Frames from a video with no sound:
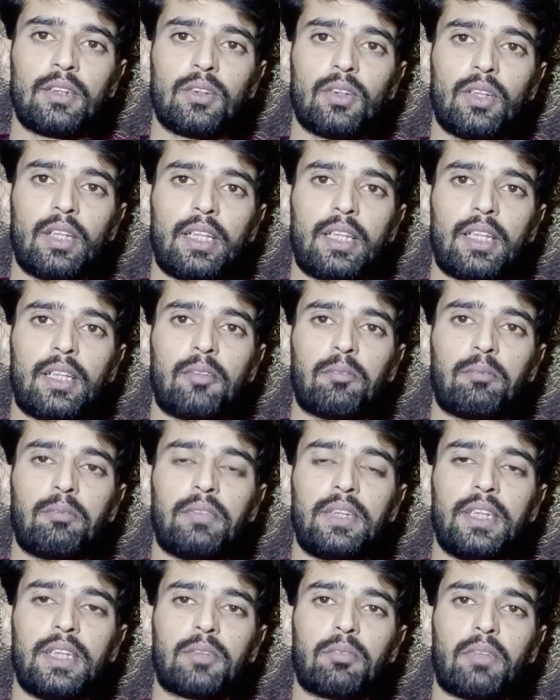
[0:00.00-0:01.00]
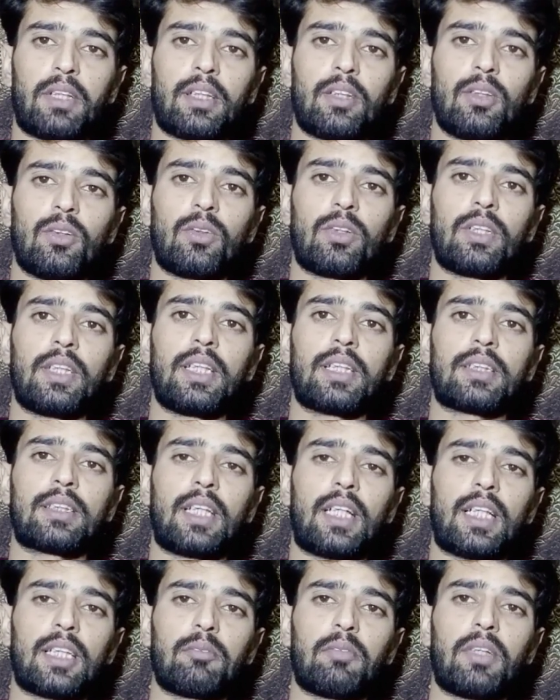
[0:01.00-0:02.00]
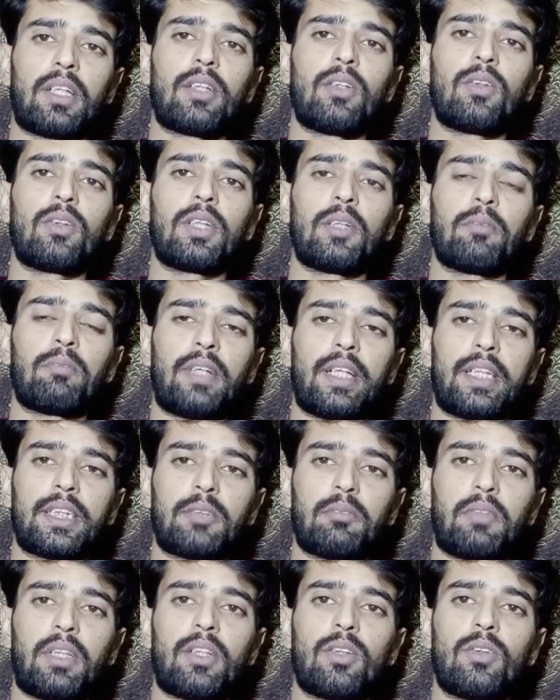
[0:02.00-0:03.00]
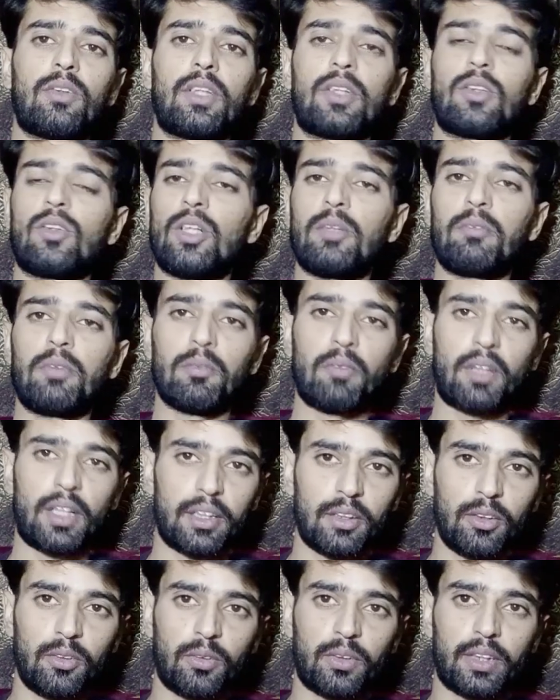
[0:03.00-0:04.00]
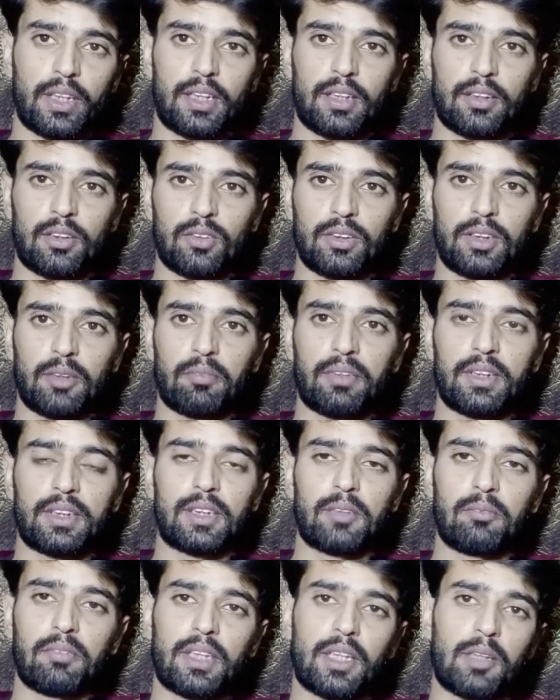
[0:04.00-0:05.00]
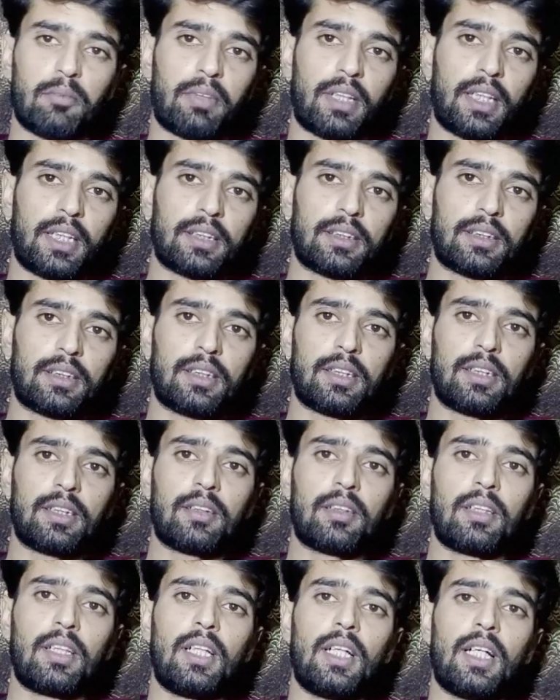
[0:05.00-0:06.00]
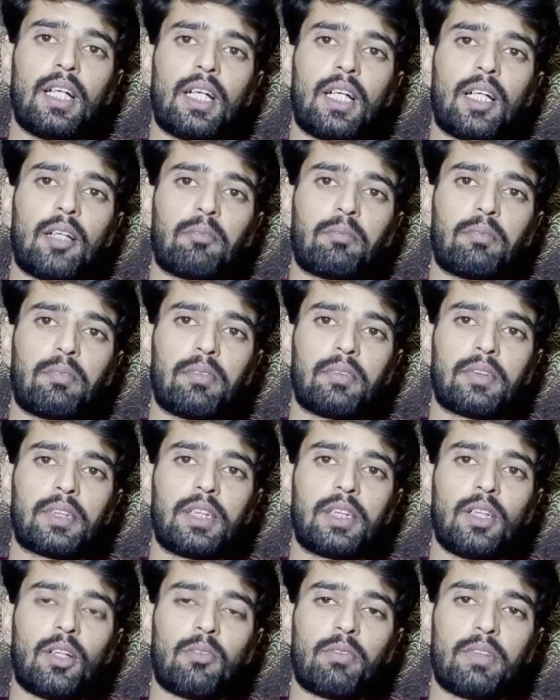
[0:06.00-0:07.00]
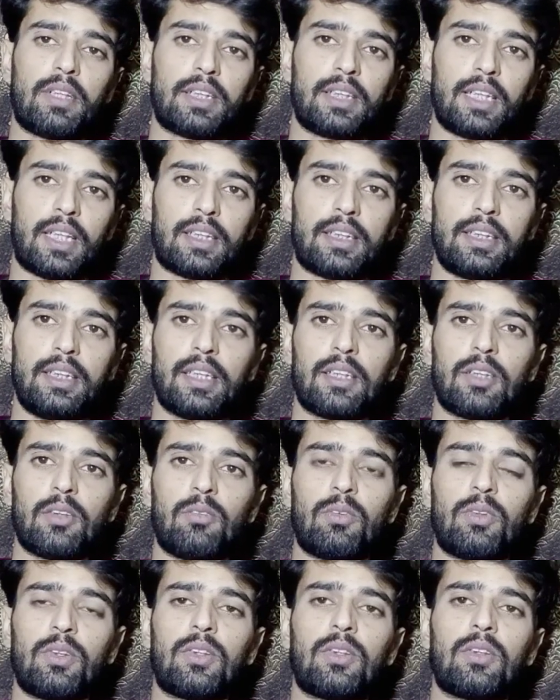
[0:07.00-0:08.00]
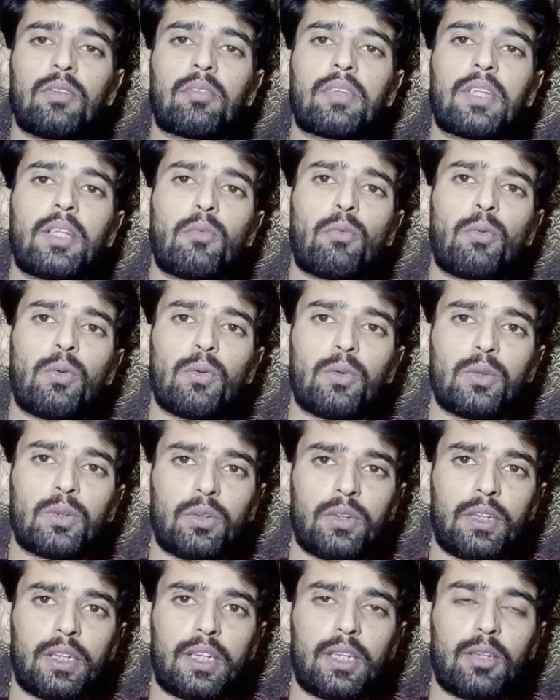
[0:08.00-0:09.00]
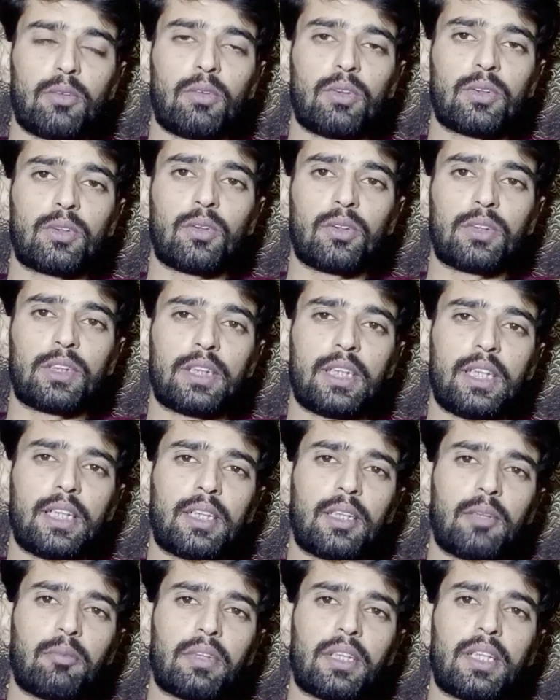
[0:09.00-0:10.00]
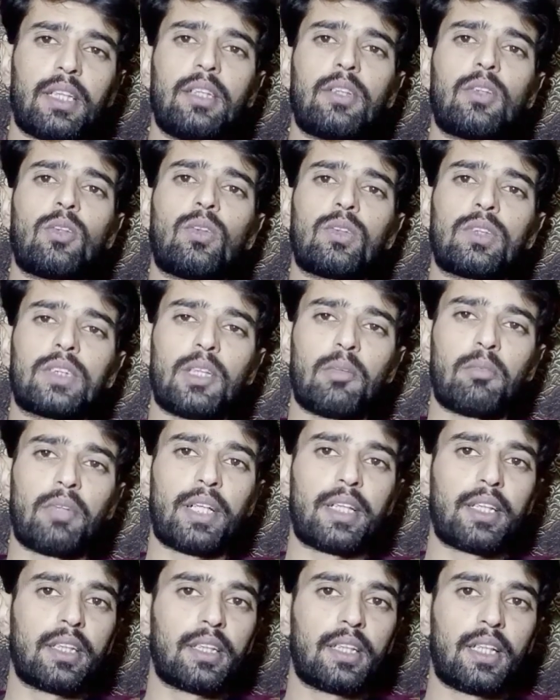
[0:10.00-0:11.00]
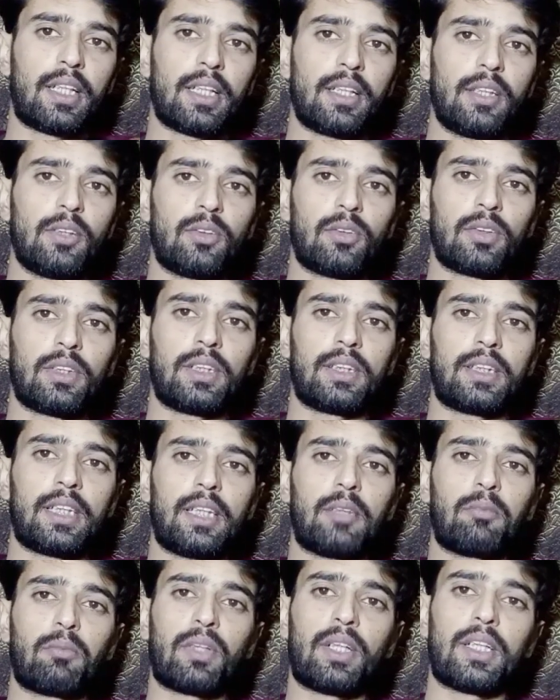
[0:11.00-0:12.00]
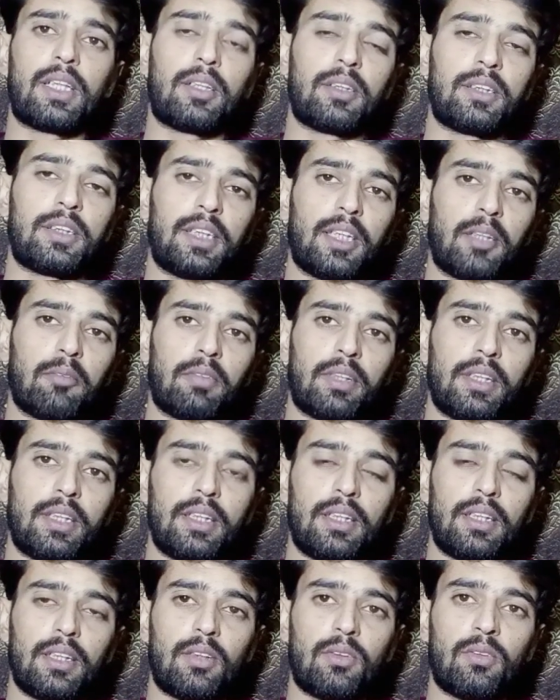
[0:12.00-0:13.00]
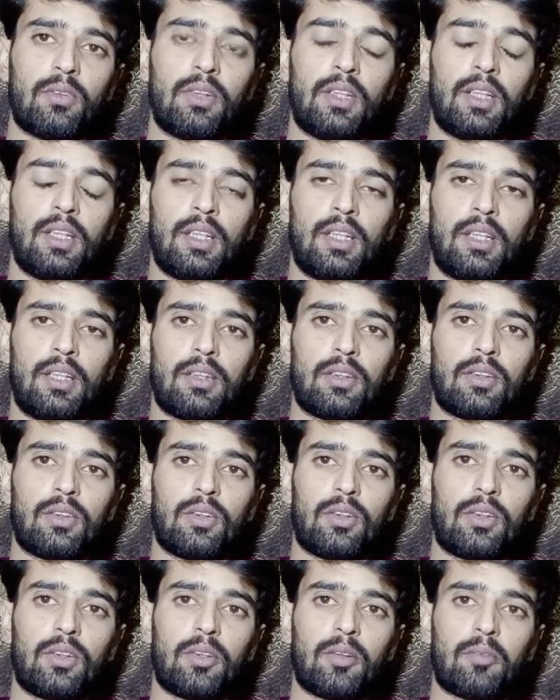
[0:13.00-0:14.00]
जो है 20 मॉडल हो गई या सात मॉडल हो गई पाँच मॉडल हो गई कोई भी मॉडल हो गया तो जब कस्टमर के पास आपकी ऑफ़र जाती है तो वो कंफ्यूज हो जाता है वो सोचता है कि पता नहीं कौन सा मॉडल गाड़ी होगी शायद पुराना शेप वाली ना हो तो